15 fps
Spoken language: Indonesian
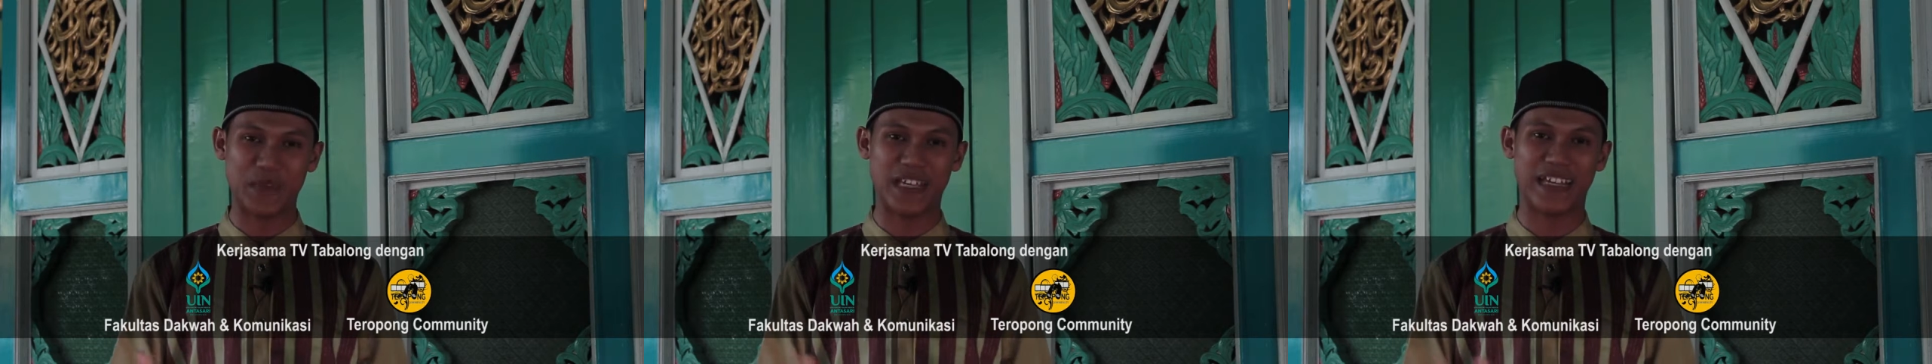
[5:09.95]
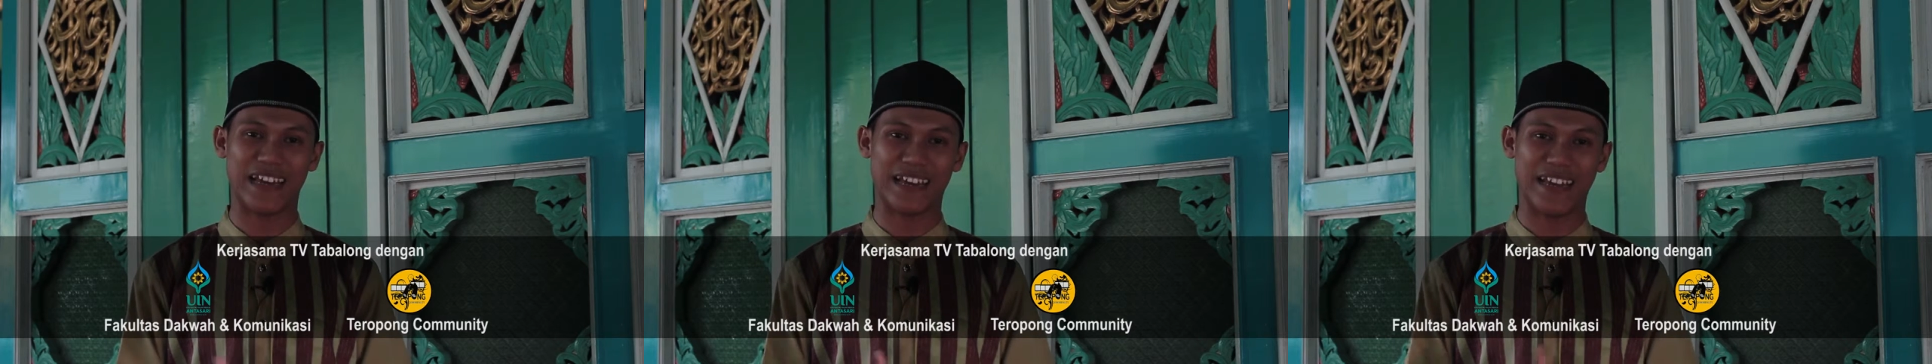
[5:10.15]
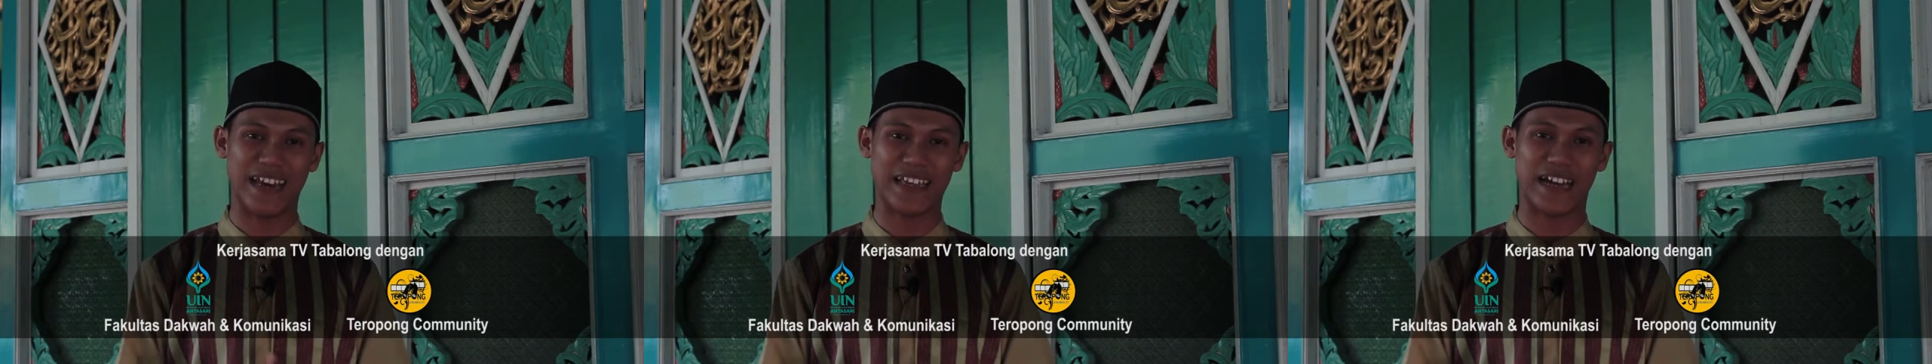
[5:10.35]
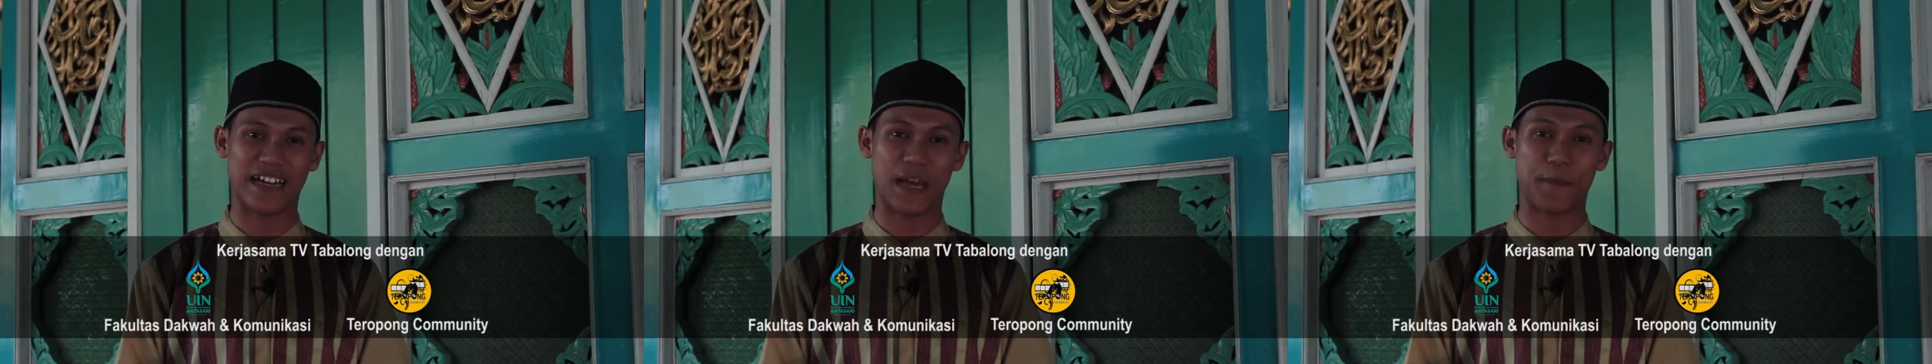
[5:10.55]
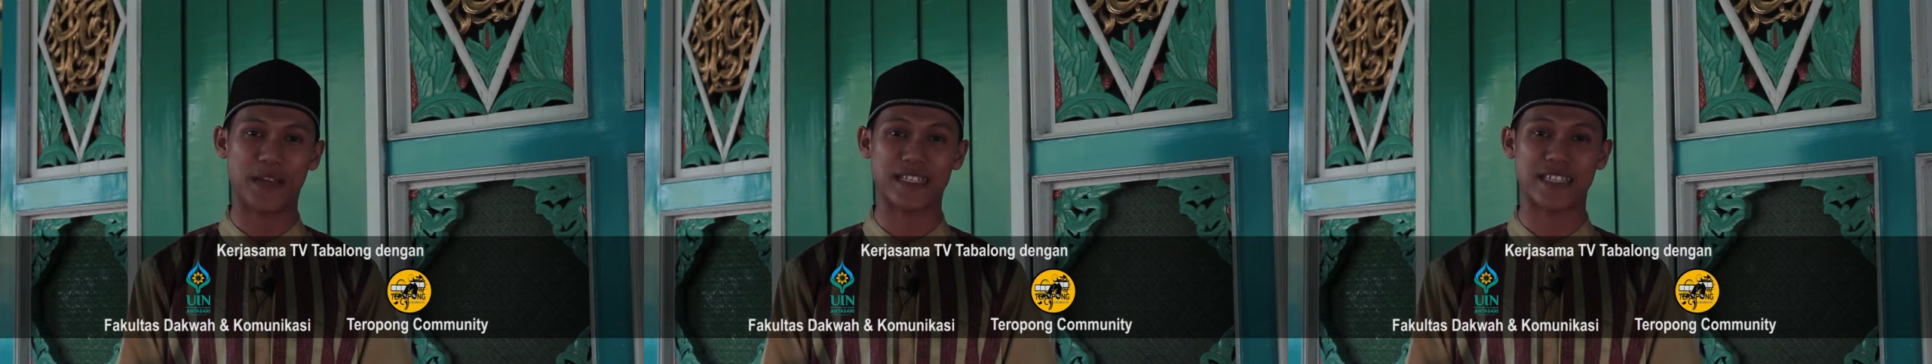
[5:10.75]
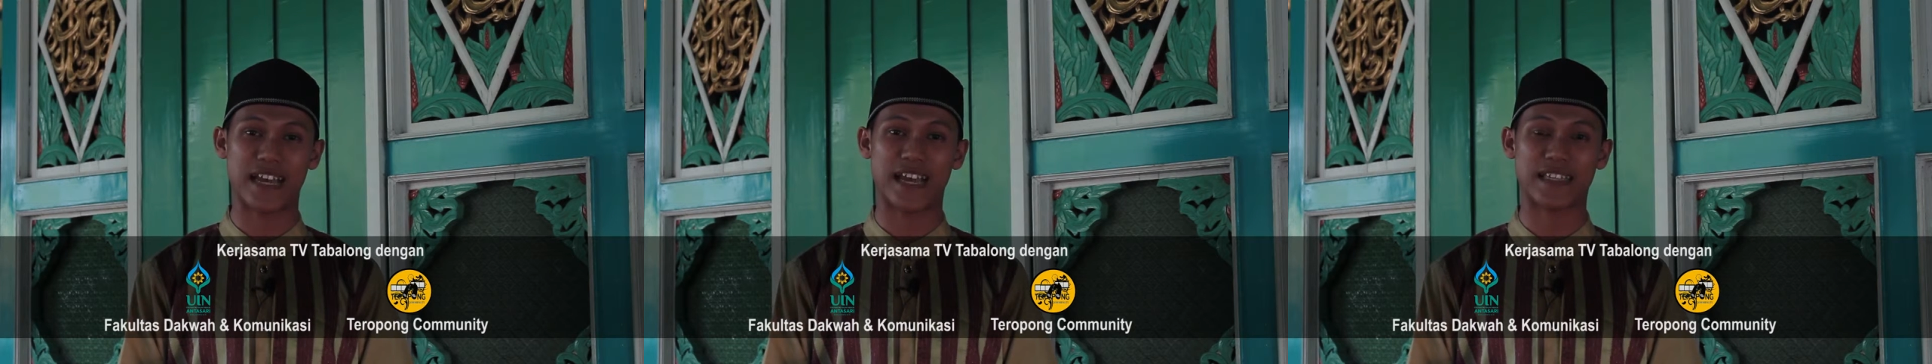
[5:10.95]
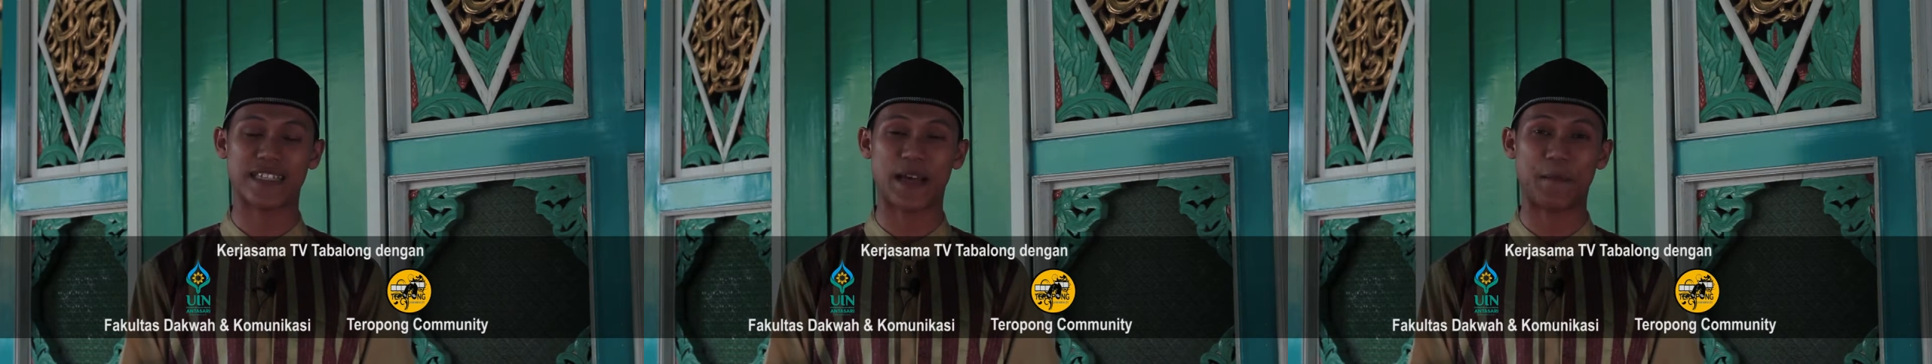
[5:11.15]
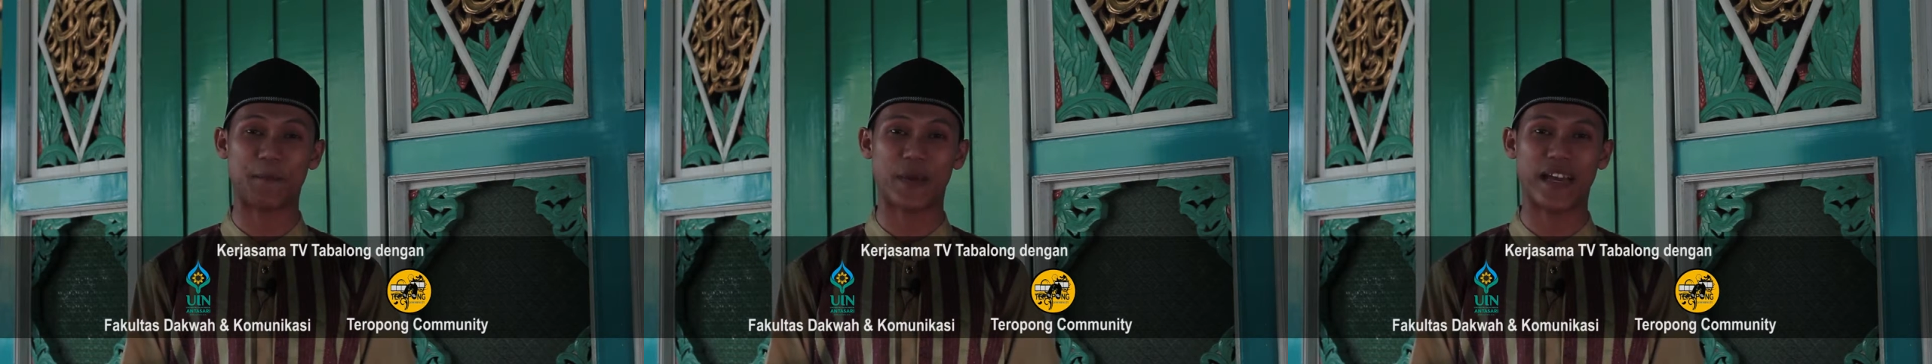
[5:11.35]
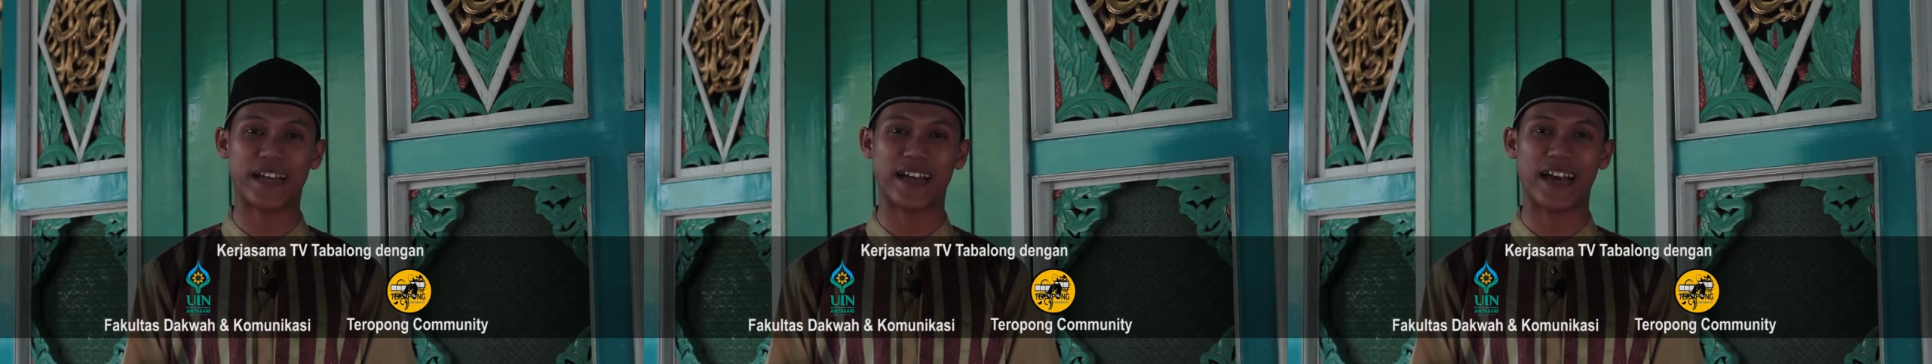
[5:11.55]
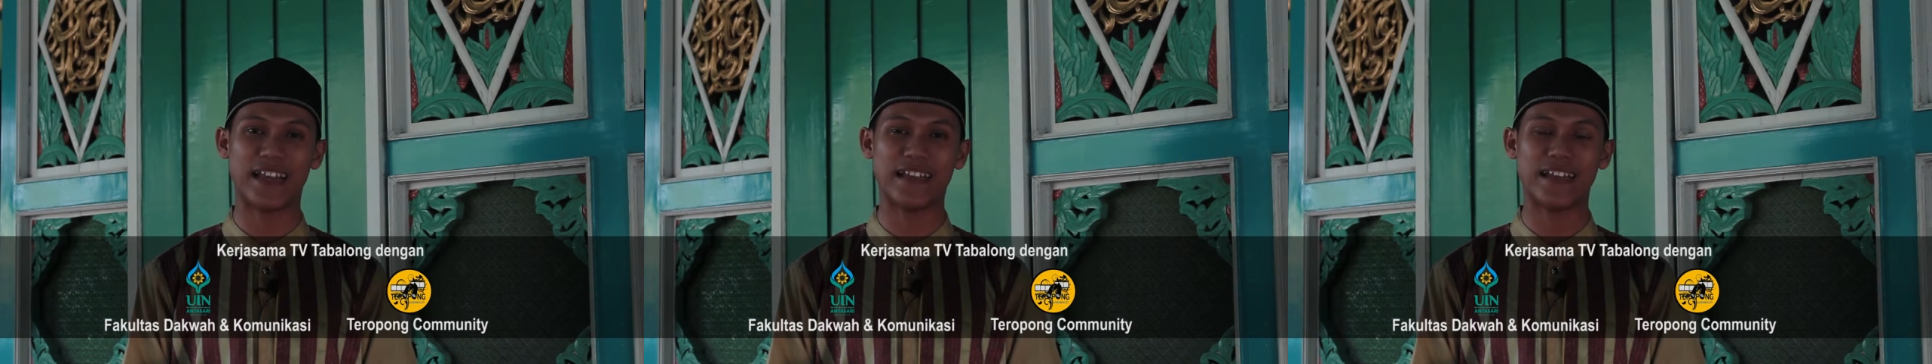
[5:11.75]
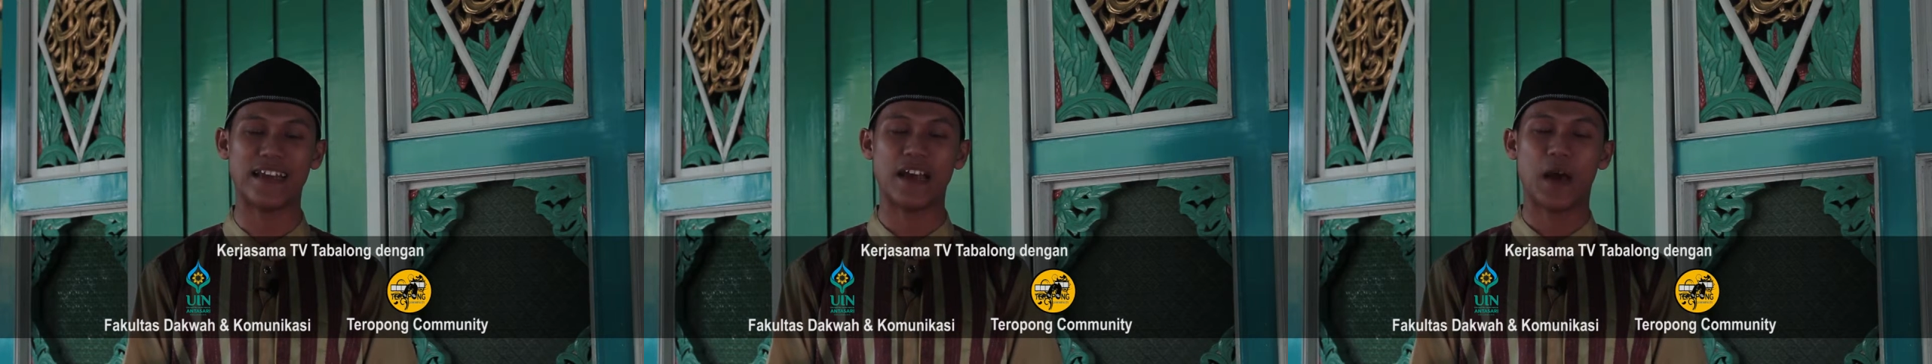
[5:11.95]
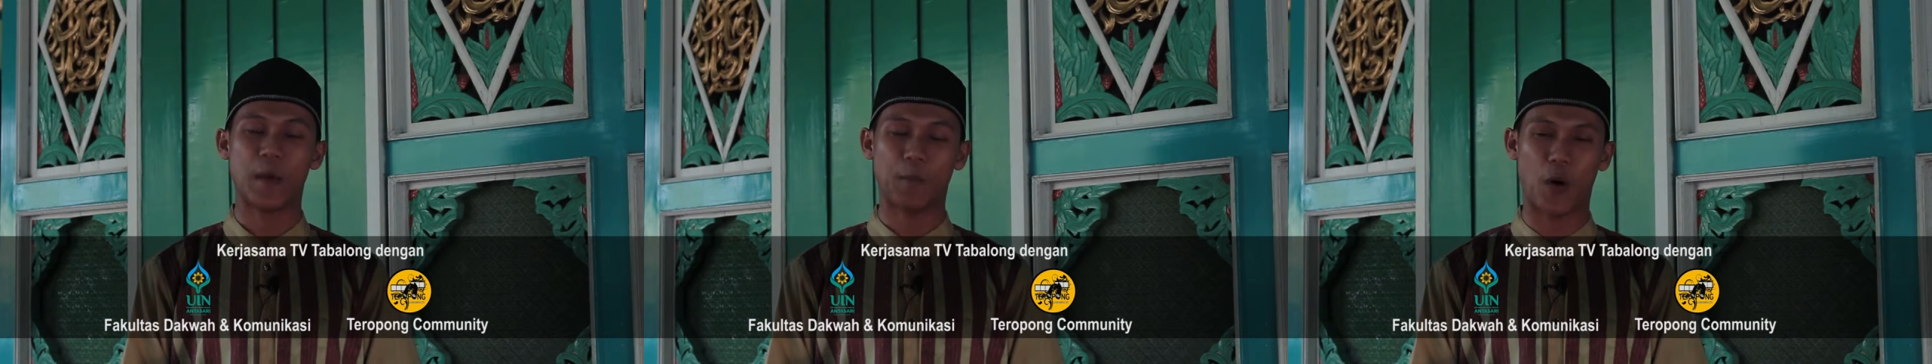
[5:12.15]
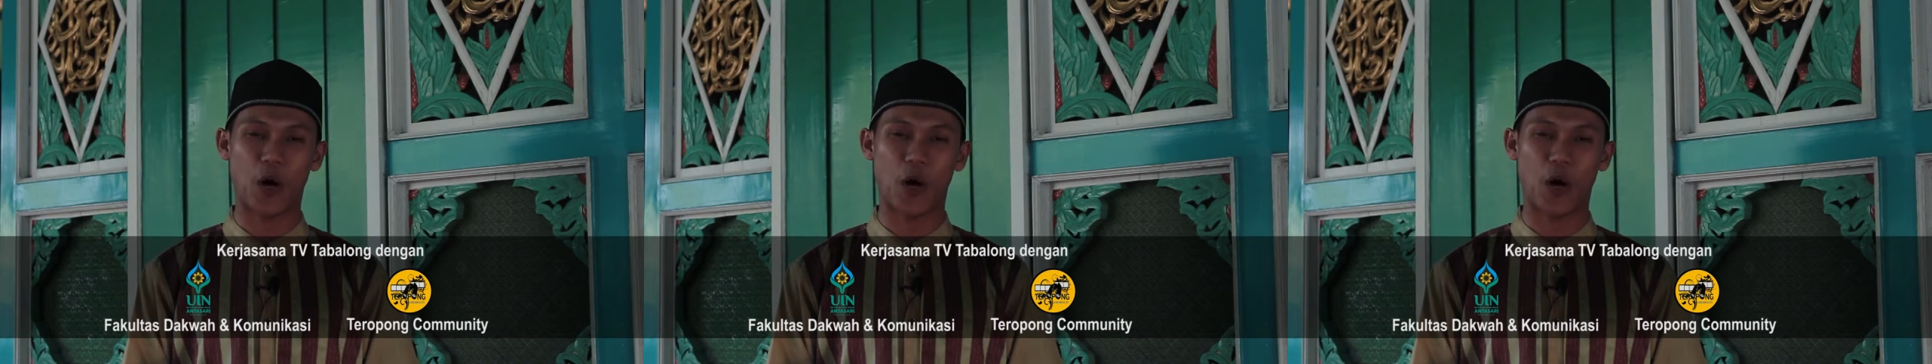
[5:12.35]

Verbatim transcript: Demikianlah yang dapat saya sampaikan.